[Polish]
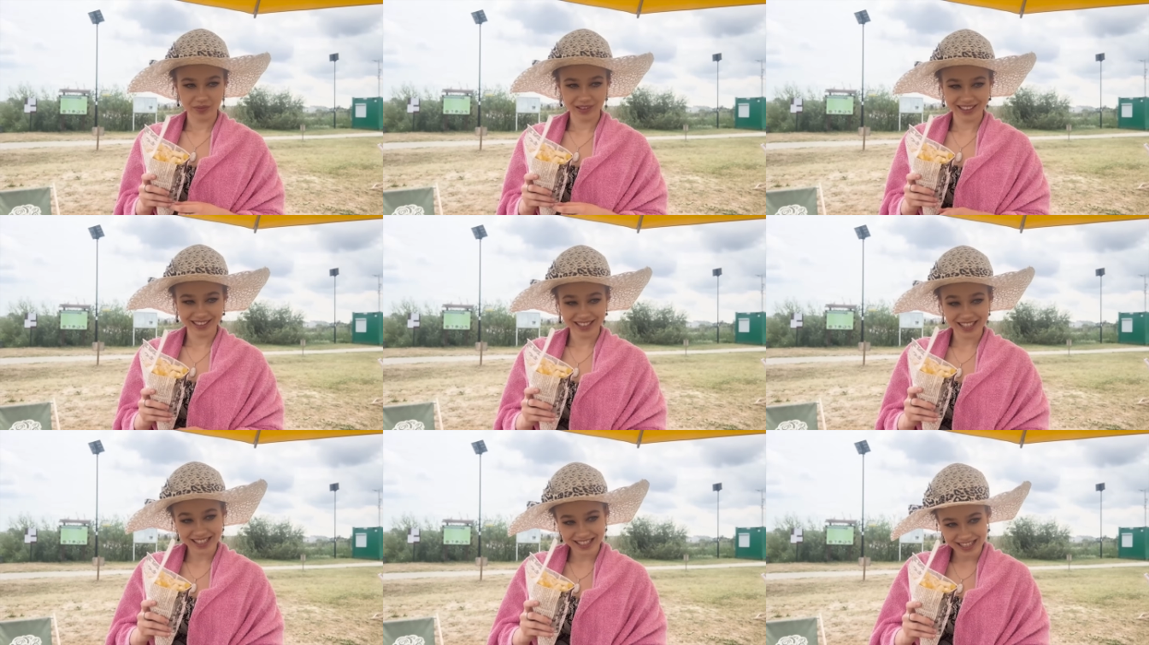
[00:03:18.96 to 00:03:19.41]

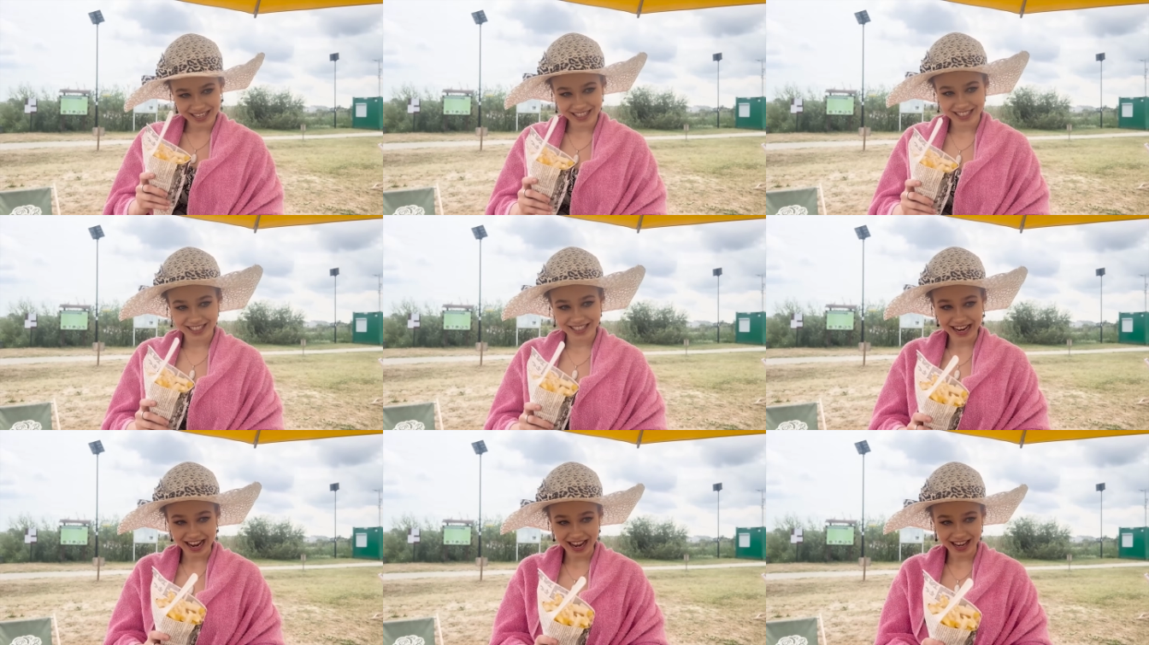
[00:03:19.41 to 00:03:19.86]
Chcesz
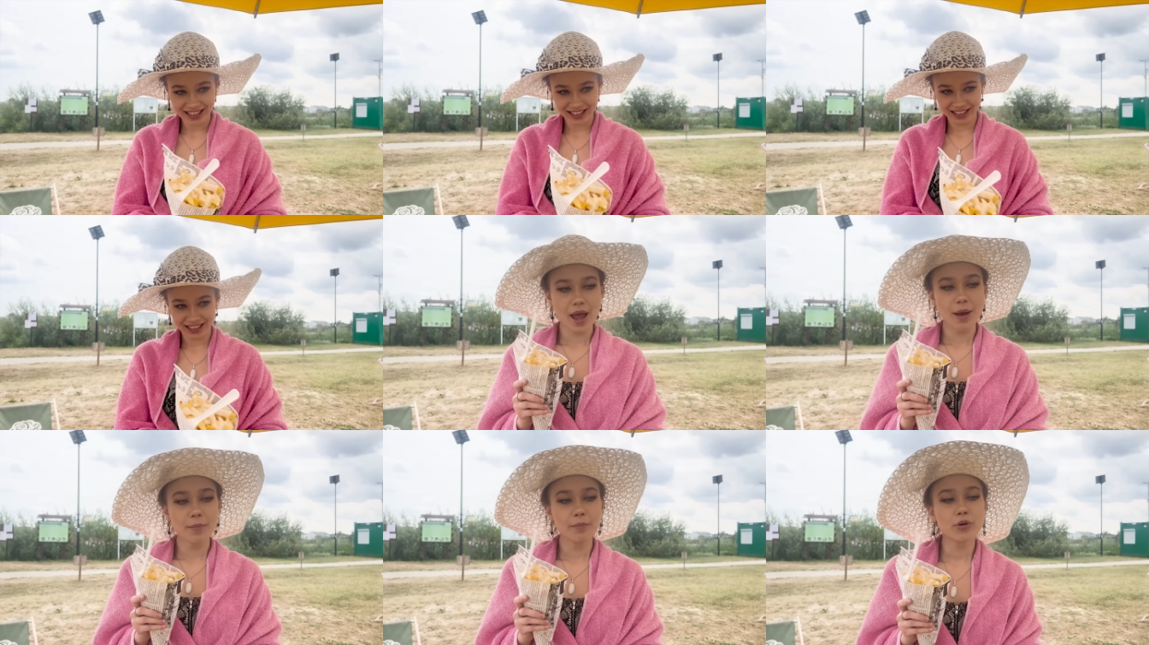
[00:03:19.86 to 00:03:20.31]
jeszcze?
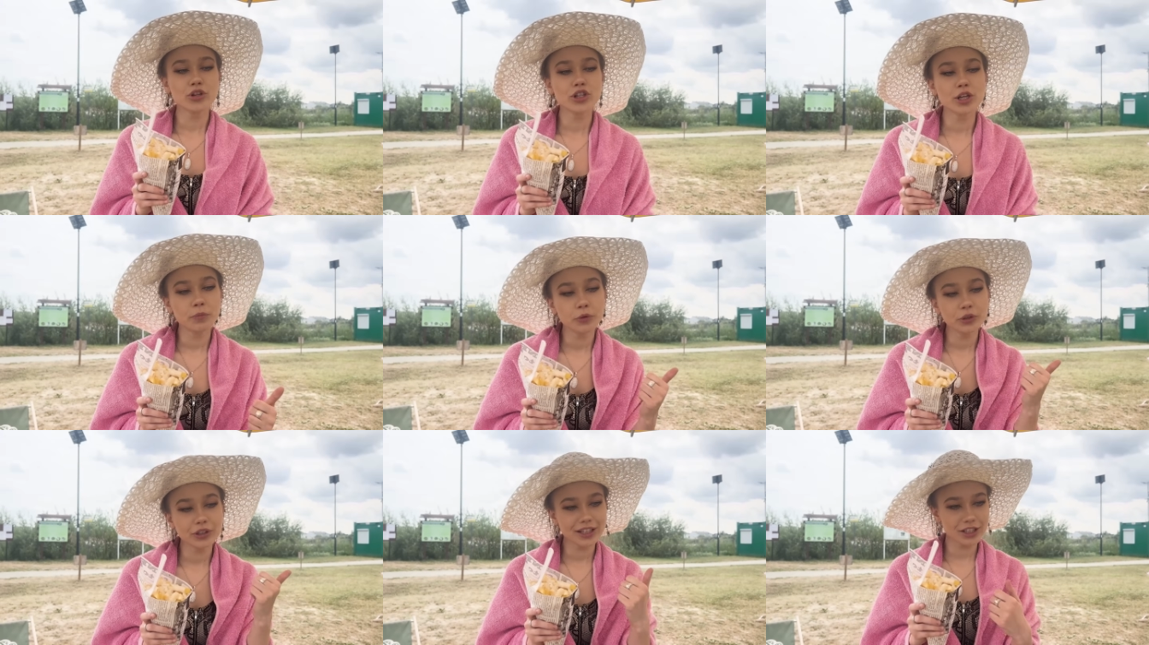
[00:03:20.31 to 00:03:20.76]

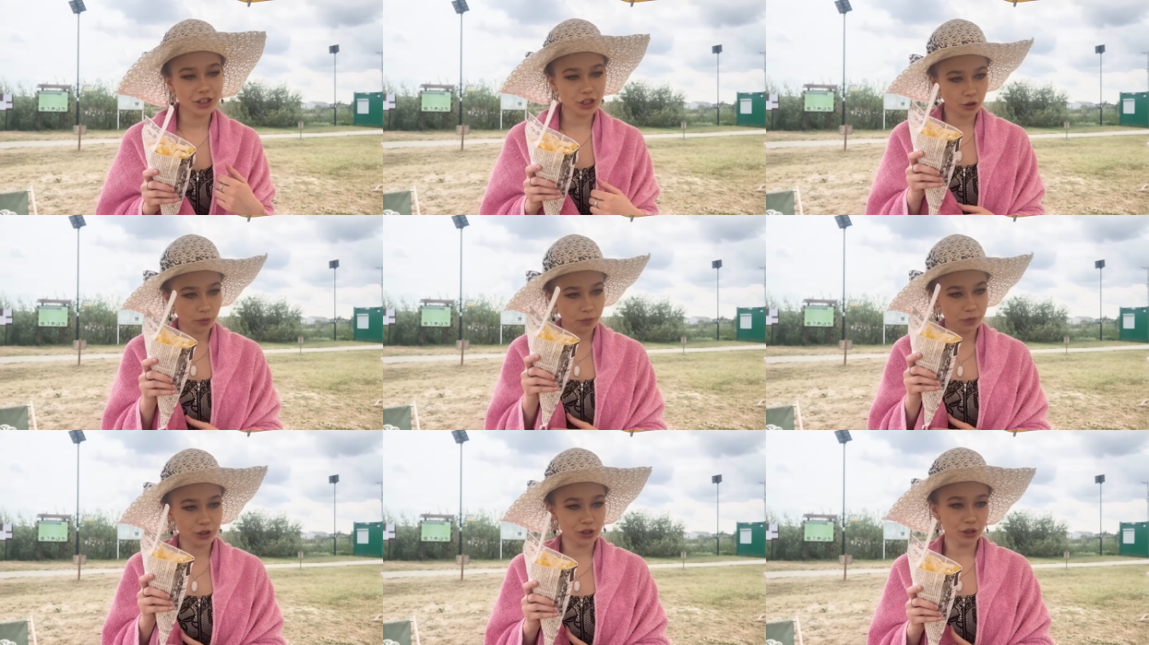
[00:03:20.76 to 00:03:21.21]
Może pójdę ci
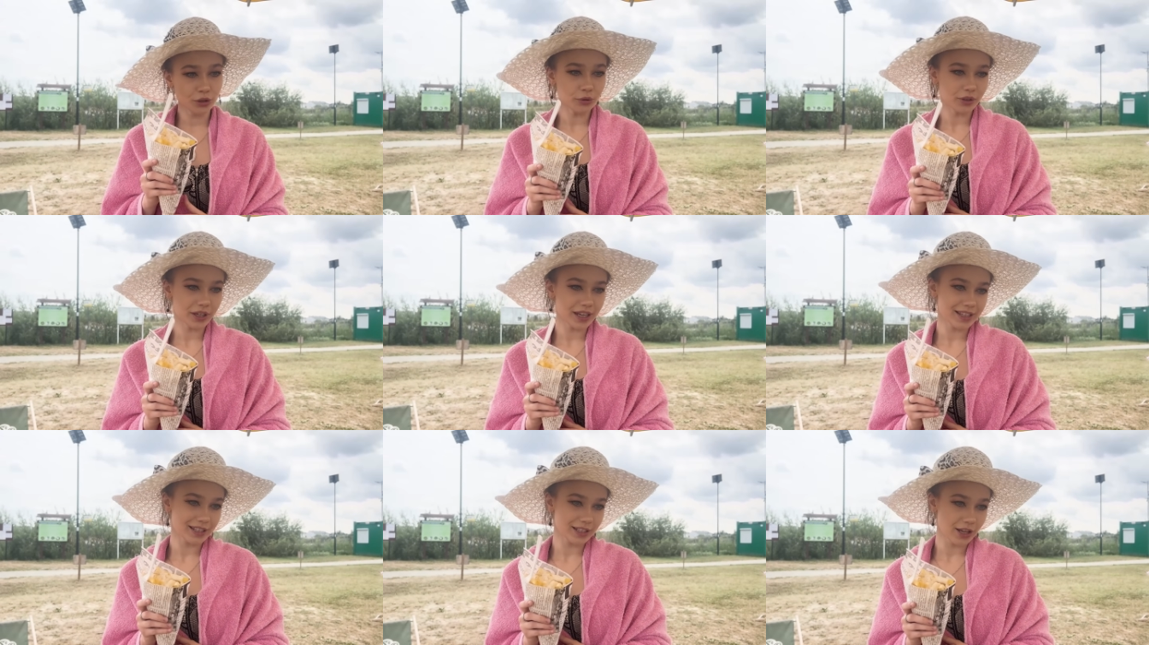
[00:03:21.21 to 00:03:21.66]
kupić
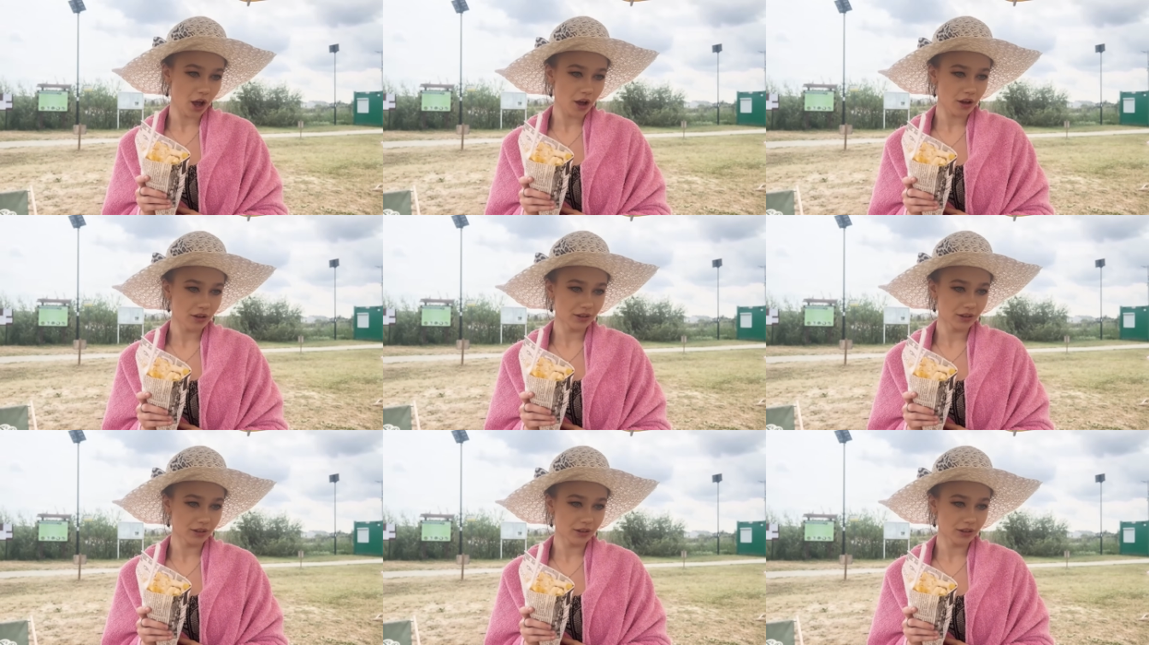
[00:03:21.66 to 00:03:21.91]
drugie, co?